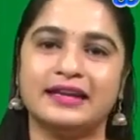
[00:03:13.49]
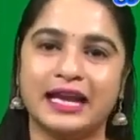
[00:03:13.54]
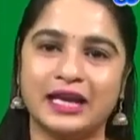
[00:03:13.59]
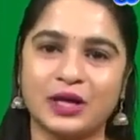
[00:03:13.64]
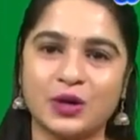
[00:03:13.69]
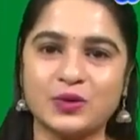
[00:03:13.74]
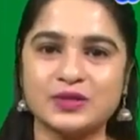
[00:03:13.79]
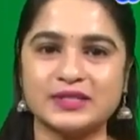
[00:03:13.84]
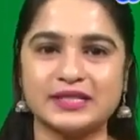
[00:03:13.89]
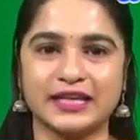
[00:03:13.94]

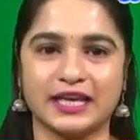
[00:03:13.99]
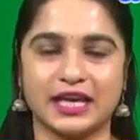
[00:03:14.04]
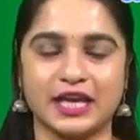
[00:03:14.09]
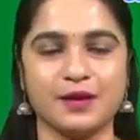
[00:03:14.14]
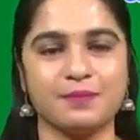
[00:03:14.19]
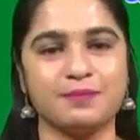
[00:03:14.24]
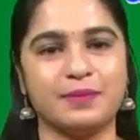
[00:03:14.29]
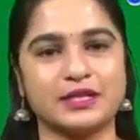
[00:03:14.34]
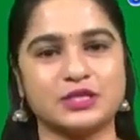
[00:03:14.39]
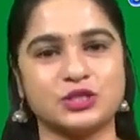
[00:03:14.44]

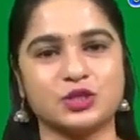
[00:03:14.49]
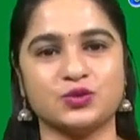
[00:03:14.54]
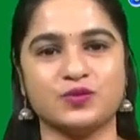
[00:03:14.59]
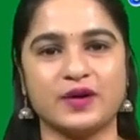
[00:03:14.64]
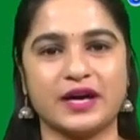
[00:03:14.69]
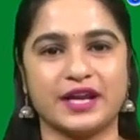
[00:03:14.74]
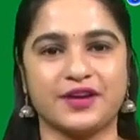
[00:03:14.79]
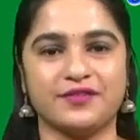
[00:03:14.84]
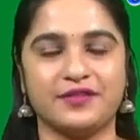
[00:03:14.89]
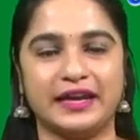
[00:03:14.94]
డల్హౌసీకి బస్సు
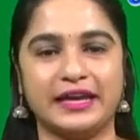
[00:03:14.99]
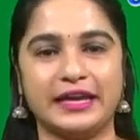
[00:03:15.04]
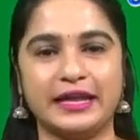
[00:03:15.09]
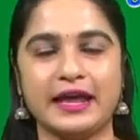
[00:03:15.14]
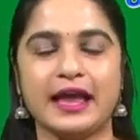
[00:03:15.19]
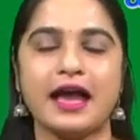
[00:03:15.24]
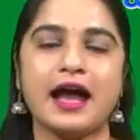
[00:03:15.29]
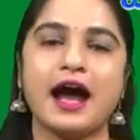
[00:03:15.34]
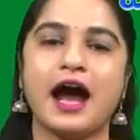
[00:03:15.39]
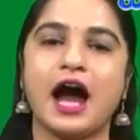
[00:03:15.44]
ద్వారా
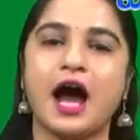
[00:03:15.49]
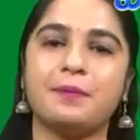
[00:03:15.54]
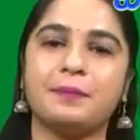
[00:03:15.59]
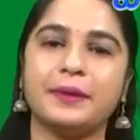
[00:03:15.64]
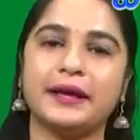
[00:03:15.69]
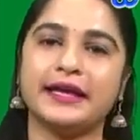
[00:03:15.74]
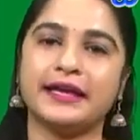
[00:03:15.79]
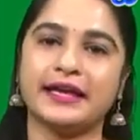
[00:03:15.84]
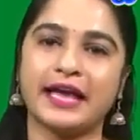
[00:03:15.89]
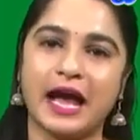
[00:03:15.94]
వెళ్ళి
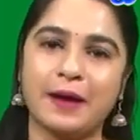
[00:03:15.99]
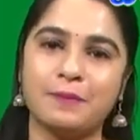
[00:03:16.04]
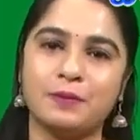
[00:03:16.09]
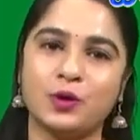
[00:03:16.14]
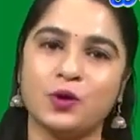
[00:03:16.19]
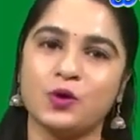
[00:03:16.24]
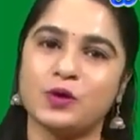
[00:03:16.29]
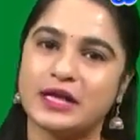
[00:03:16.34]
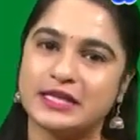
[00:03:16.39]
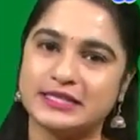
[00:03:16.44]
ఆపై
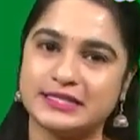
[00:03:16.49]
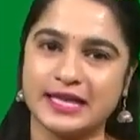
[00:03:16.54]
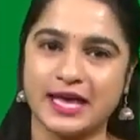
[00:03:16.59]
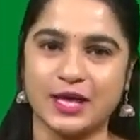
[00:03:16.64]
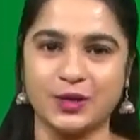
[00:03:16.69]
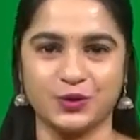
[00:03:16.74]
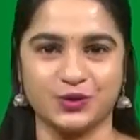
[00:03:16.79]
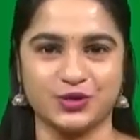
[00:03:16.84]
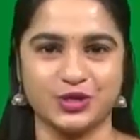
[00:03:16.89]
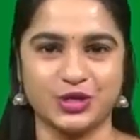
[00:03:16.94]
క్యాబ్లో
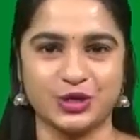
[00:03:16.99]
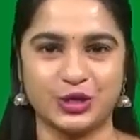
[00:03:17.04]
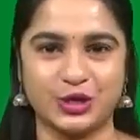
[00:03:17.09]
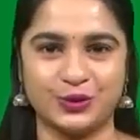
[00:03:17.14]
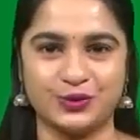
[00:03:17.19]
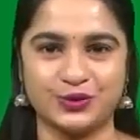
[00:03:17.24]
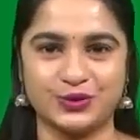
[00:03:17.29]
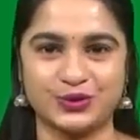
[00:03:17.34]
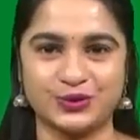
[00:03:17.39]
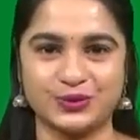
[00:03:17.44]
కజియార్కు
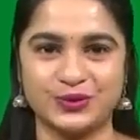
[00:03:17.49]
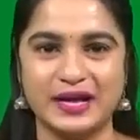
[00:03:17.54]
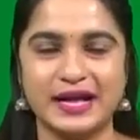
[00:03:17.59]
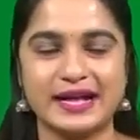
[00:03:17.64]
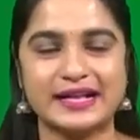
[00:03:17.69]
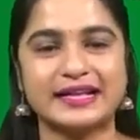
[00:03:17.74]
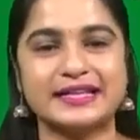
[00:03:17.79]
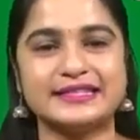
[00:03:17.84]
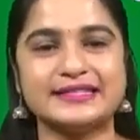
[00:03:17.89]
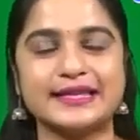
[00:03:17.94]
చేరుకోవచ్చు
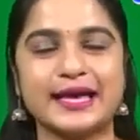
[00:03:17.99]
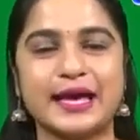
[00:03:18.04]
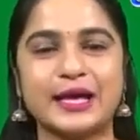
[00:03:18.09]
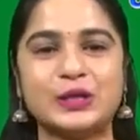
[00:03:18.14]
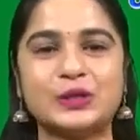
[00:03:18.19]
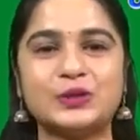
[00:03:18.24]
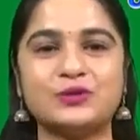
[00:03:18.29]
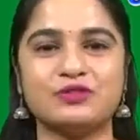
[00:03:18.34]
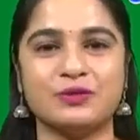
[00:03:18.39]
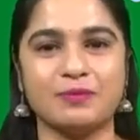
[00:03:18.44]

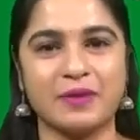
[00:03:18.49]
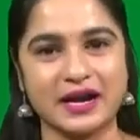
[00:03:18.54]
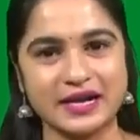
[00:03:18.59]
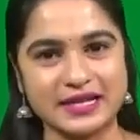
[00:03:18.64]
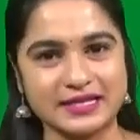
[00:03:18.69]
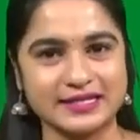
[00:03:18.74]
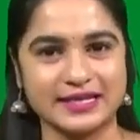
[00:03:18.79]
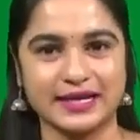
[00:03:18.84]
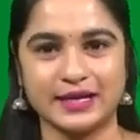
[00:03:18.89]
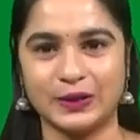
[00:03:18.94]
కజియార్లో
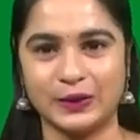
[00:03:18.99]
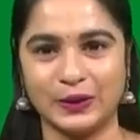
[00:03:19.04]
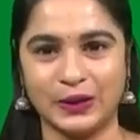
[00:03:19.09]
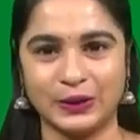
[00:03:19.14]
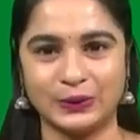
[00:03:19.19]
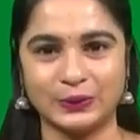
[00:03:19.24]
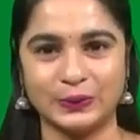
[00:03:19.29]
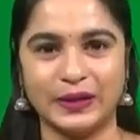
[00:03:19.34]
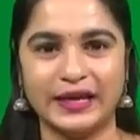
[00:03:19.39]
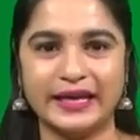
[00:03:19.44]
విమానాశ్రయం
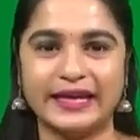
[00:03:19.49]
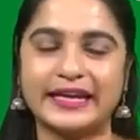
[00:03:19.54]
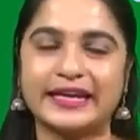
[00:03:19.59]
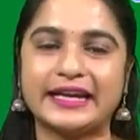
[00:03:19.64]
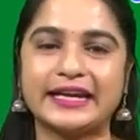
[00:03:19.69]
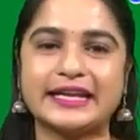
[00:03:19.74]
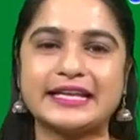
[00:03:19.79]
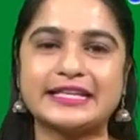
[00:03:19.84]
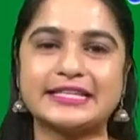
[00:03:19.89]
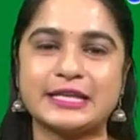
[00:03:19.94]
లేదు
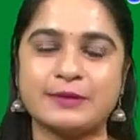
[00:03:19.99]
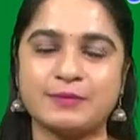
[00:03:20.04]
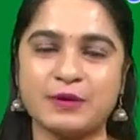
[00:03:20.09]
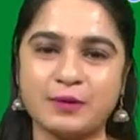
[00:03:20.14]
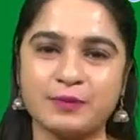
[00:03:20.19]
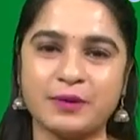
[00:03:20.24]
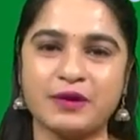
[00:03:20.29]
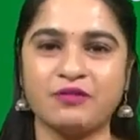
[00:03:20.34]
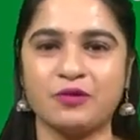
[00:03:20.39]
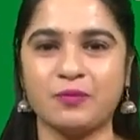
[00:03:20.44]
ఇక్కడికి
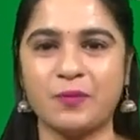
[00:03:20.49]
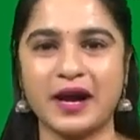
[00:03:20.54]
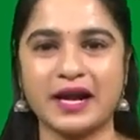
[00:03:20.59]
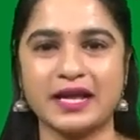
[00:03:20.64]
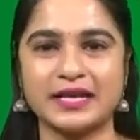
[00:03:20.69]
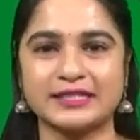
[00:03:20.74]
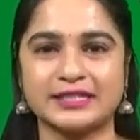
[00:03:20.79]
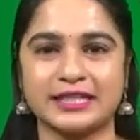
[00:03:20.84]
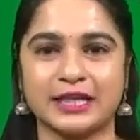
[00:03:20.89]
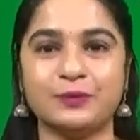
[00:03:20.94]
సమీప
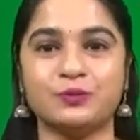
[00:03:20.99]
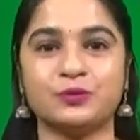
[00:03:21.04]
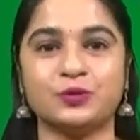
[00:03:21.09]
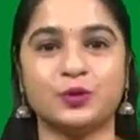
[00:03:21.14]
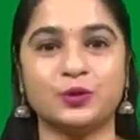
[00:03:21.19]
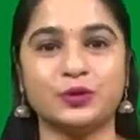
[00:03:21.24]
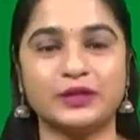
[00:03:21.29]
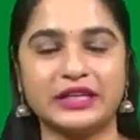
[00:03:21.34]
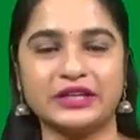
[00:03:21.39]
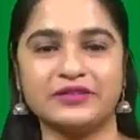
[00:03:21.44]
విమానాశ్రయం
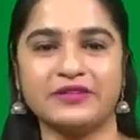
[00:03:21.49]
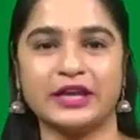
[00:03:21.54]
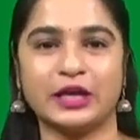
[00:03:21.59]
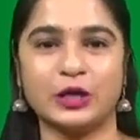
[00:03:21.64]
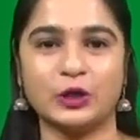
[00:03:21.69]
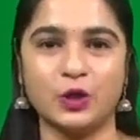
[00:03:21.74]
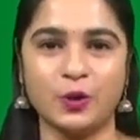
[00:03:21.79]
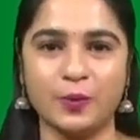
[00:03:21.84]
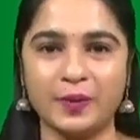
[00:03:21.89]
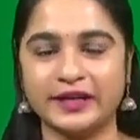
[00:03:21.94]
నూట ఇరవై
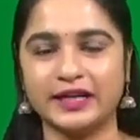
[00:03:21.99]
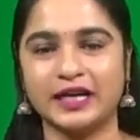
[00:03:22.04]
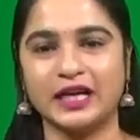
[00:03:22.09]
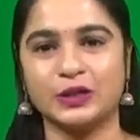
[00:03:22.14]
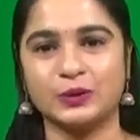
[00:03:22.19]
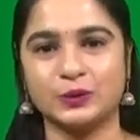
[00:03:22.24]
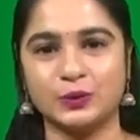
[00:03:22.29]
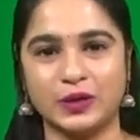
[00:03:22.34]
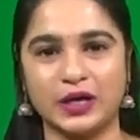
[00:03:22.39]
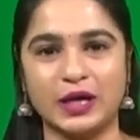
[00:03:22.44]

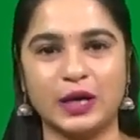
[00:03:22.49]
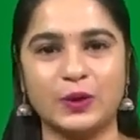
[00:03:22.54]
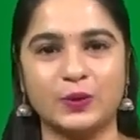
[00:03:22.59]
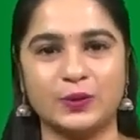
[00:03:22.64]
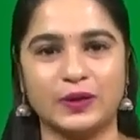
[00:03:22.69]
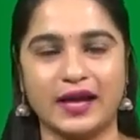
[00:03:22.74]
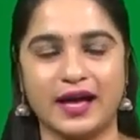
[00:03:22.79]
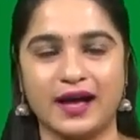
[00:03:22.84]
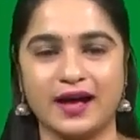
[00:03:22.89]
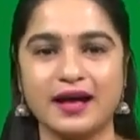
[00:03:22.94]
కిలోమీటర్ల దూరంలో
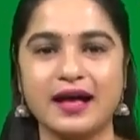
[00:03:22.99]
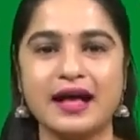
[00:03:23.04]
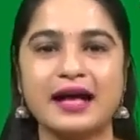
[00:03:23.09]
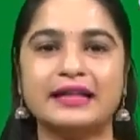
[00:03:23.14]
ఉన్న